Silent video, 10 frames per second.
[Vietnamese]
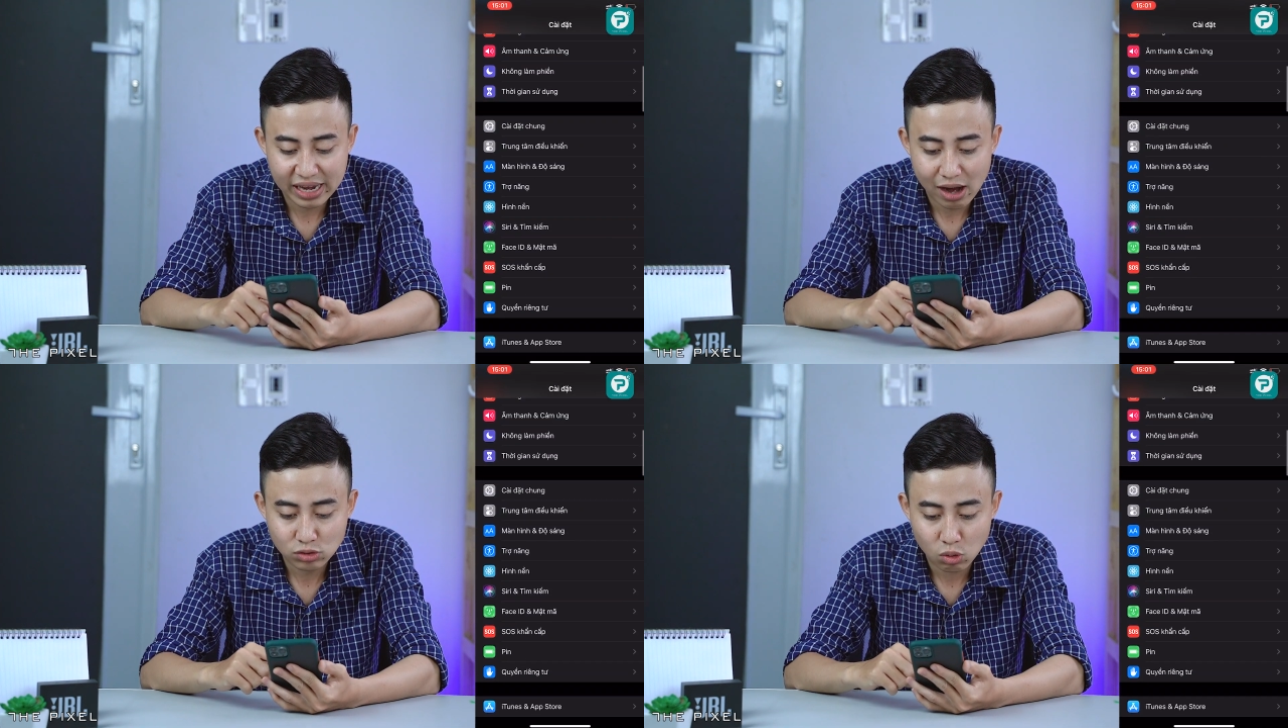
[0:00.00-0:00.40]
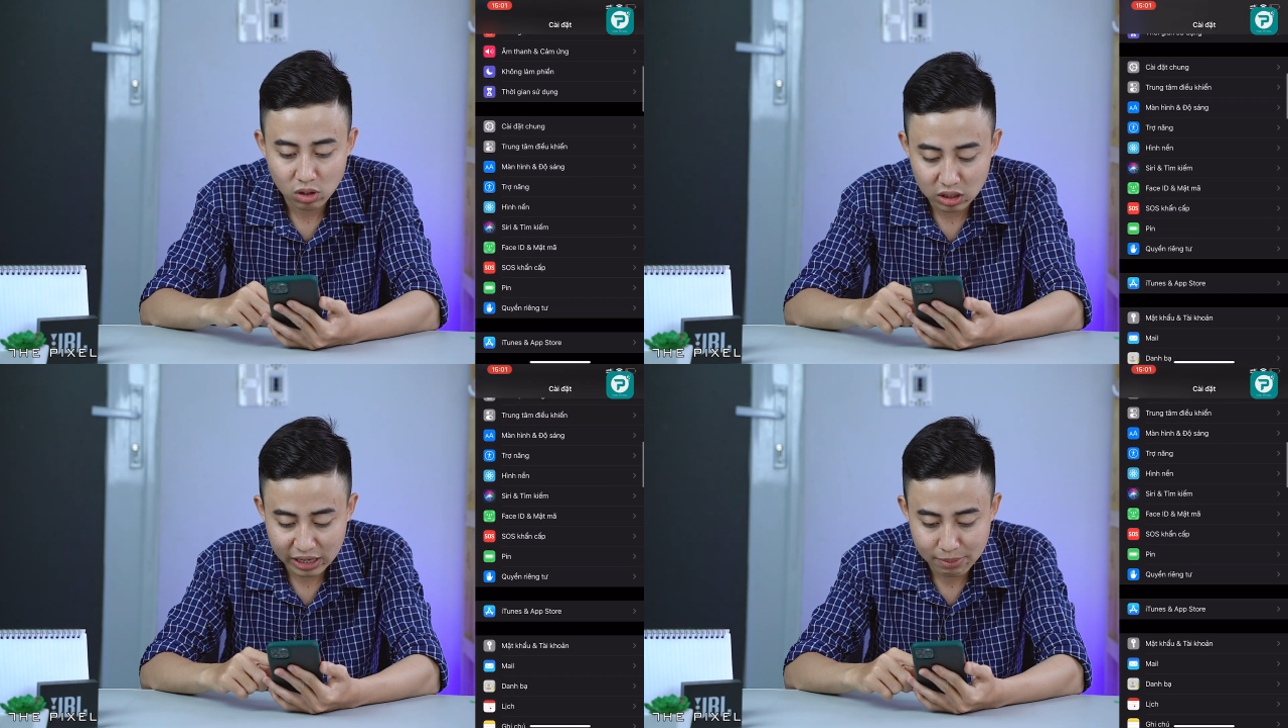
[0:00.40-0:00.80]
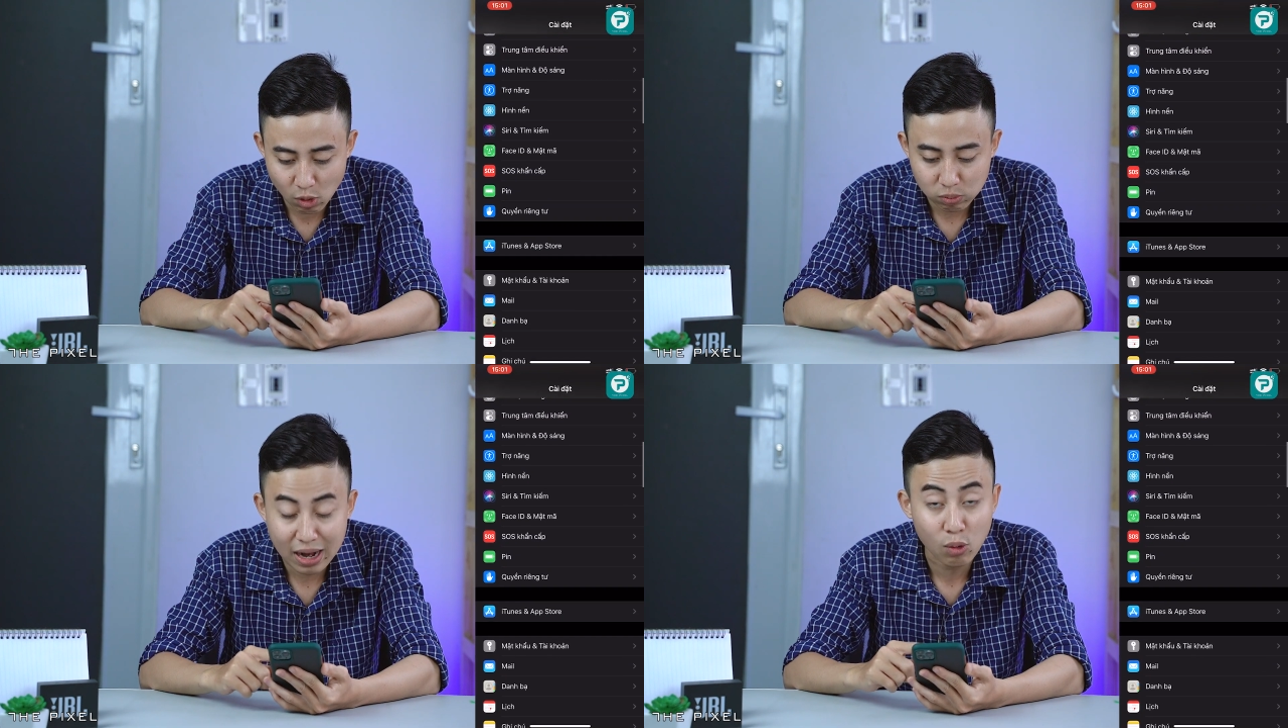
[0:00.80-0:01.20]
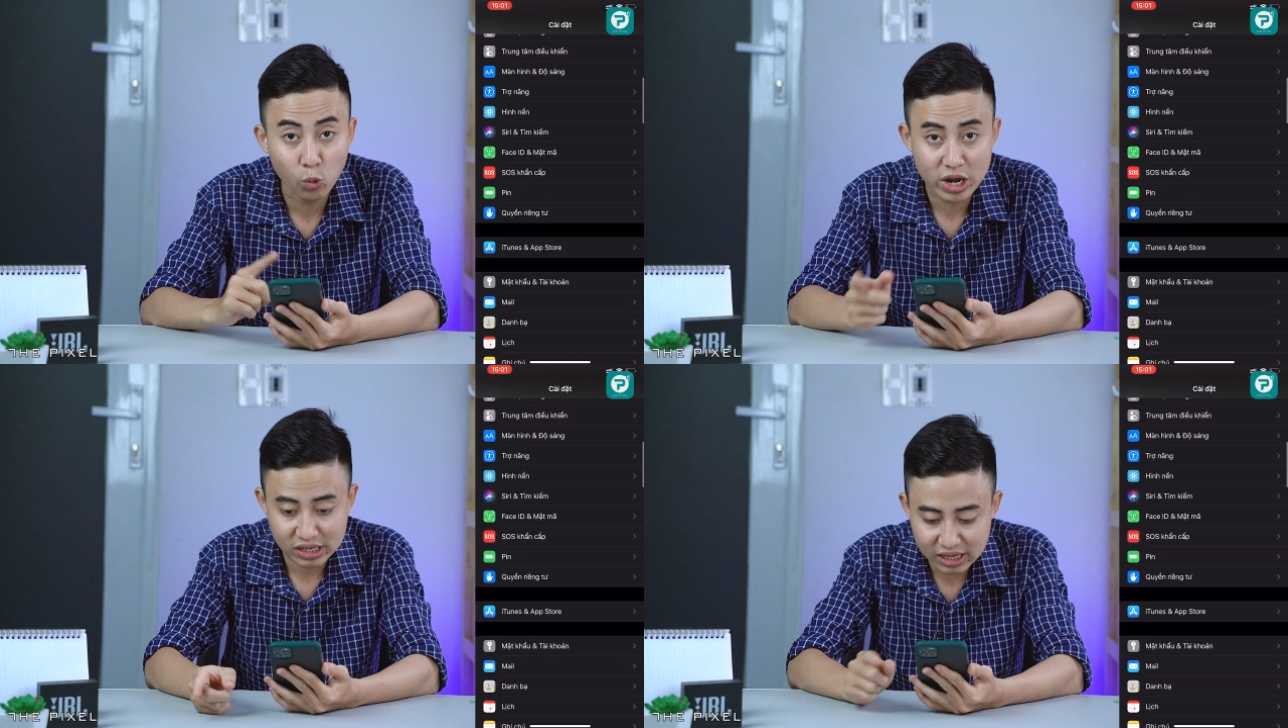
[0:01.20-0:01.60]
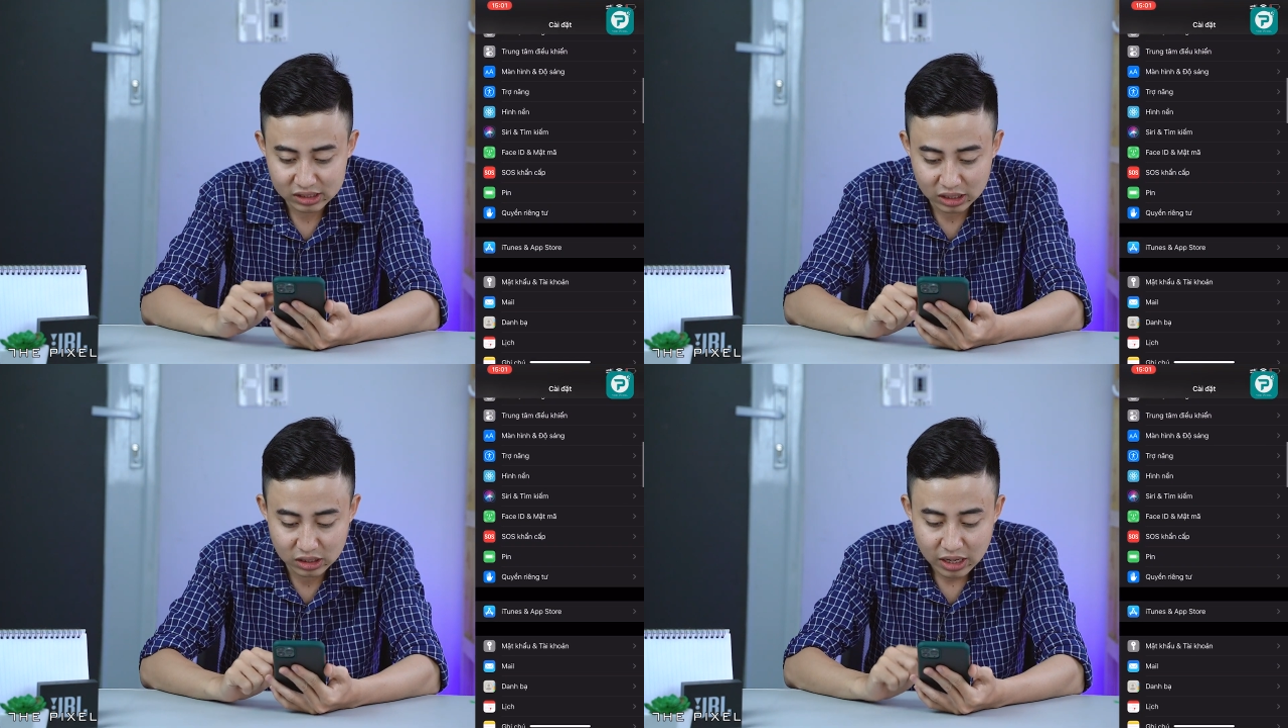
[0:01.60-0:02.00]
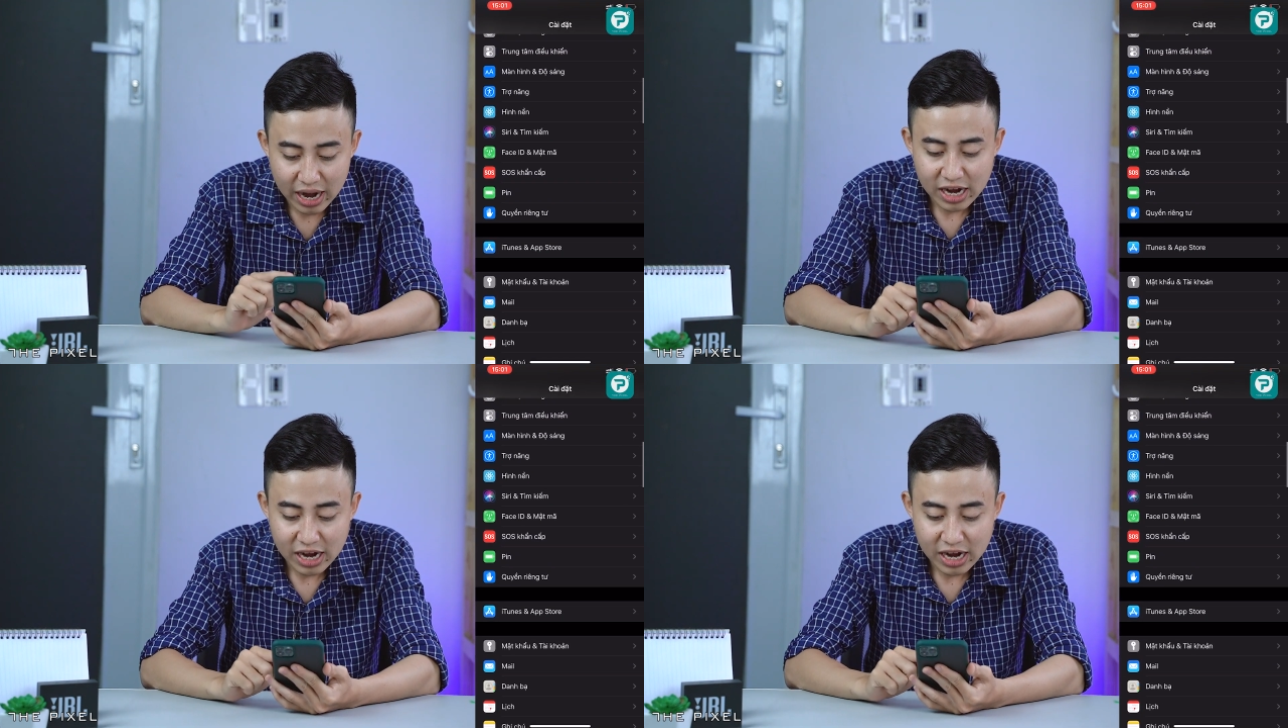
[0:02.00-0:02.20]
kéo xuống ở cái mục là quyền riêng tư.